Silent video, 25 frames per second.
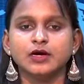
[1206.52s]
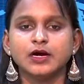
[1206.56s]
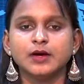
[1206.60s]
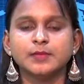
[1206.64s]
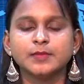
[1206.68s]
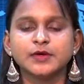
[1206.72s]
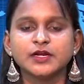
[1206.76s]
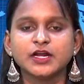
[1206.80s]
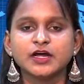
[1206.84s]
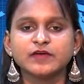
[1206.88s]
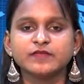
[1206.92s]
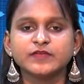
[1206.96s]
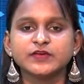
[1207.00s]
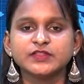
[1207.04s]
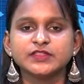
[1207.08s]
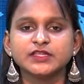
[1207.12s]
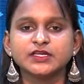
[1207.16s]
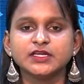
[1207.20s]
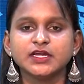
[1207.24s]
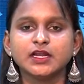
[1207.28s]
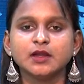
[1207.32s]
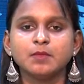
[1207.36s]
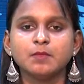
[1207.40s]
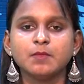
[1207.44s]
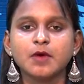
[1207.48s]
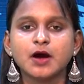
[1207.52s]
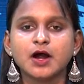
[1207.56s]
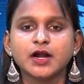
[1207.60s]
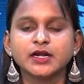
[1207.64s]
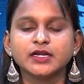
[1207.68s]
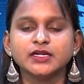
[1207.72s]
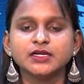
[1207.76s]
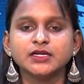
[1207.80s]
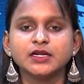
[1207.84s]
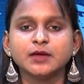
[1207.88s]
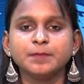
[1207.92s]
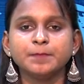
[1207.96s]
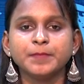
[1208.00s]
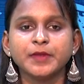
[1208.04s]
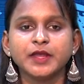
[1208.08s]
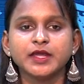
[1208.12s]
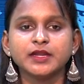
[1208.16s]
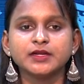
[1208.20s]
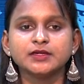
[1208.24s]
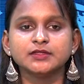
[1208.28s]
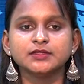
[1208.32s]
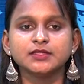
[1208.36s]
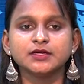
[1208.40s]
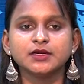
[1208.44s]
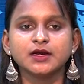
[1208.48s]
அமராவதியில் மாநில
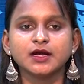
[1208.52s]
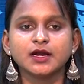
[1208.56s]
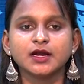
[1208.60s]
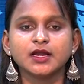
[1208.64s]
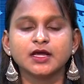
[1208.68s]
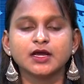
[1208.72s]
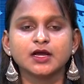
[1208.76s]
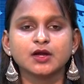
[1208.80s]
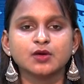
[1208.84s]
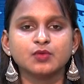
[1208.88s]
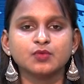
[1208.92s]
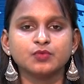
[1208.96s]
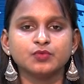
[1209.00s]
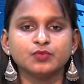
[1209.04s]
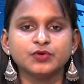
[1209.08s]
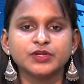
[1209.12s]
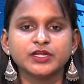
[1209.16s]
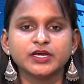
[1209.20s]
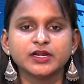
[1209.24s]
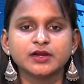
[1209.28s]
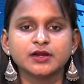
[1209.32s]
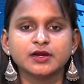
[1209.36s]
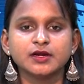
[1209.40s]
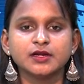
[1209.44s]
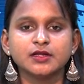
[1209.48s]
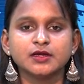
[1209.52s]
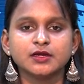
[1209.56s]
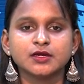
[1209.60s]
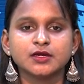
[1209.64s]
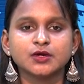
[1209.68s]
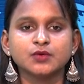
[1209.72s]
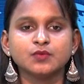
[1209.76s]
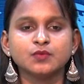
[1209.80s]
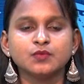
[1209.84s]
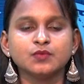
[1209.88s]
பேருந்து கழக ஊழியர்களுக்கு